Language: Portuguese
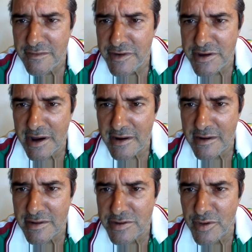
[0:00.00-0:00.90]
Fiz
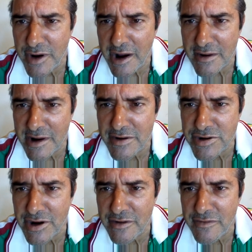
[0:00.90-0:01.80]
um buraco lá no
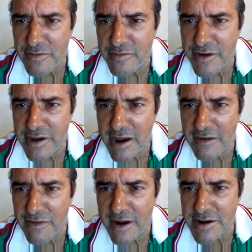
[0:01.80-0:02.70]
chão, finquei
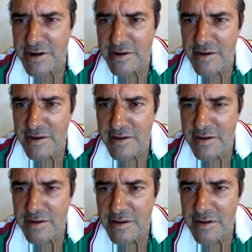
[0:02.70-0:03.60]
a faixa.
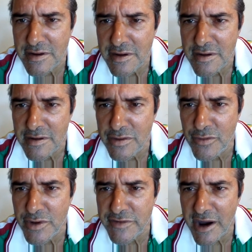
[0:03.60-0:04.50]

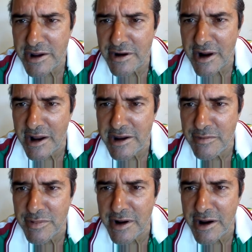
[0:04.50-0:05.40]
Duas varas de
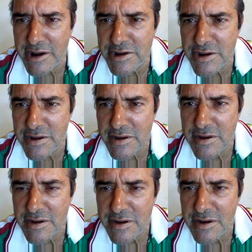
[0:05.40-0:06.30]
eucalipto grandes
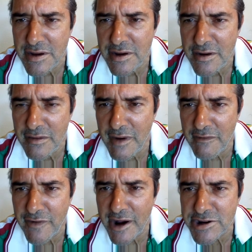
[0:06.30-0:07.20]
uma
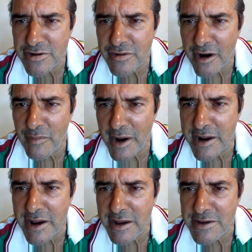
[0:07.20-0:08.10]
faixa no qual eu
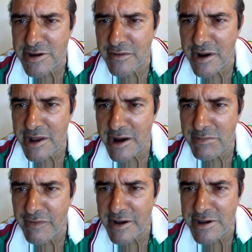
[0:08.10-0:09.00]
paguei 50 reais
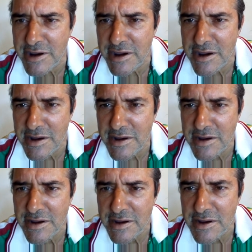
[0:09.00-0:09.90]
para fazer,
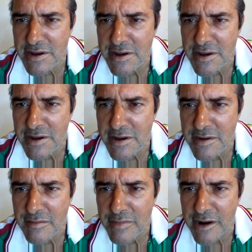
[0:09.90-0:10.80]

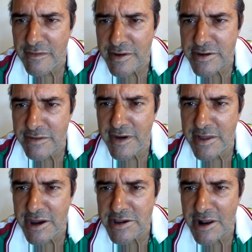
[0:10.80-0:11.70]
para se
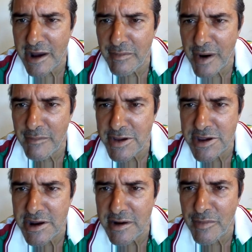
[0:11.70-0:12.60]
vendesse lá, para mim
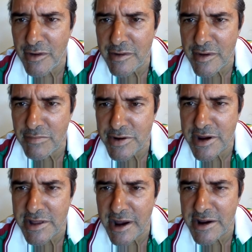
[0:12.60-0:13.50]
seria bom, no
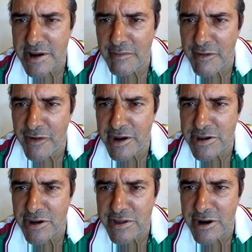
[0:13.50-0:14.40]
porcentagem que ela me
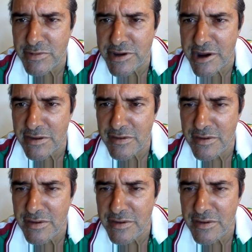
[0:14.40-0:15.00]
ofereceu 3%.